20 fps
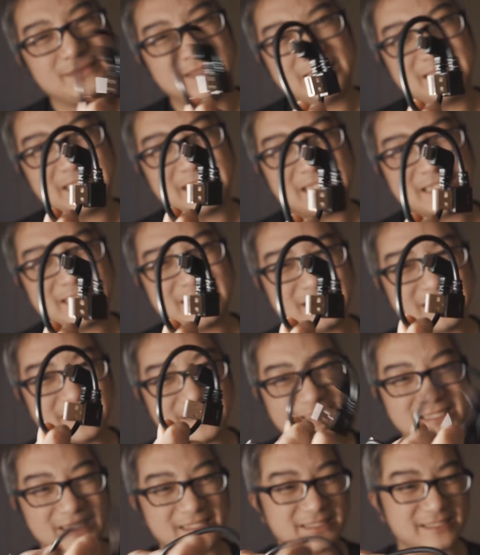现在新的
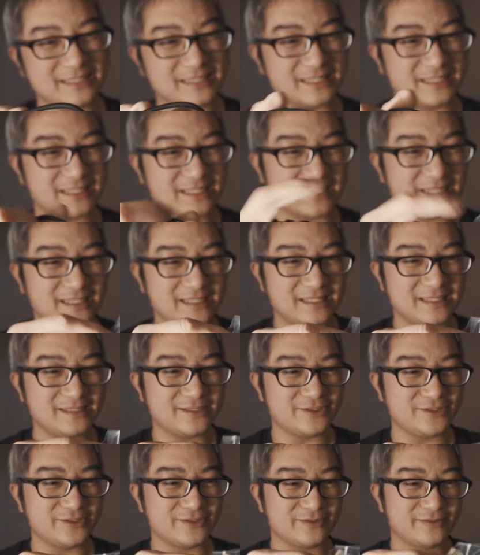相机可能刚开
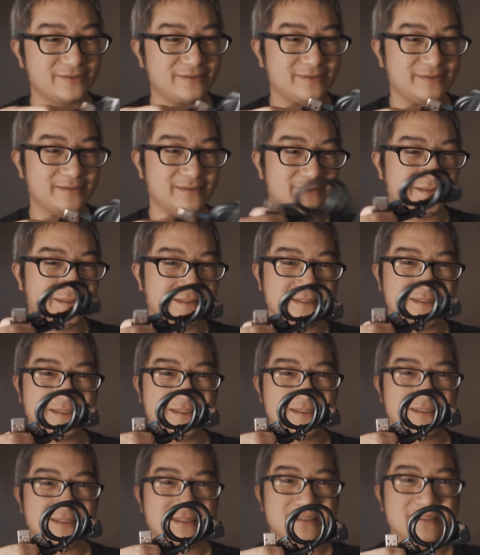始有，
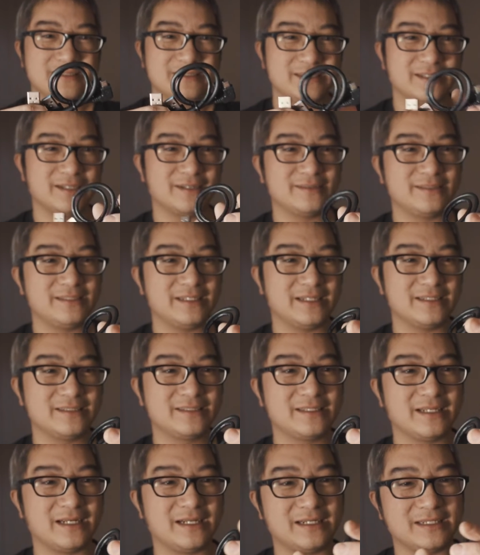好加
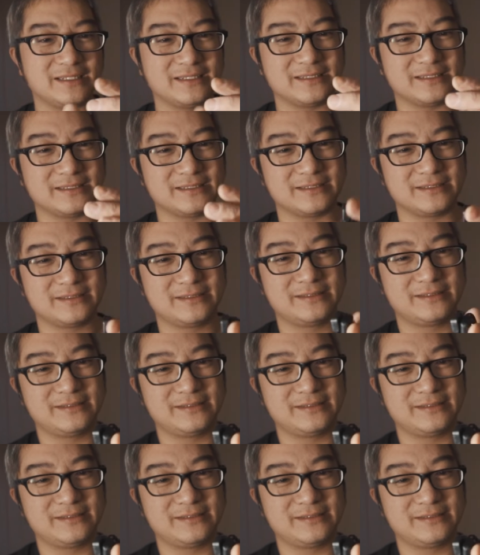上，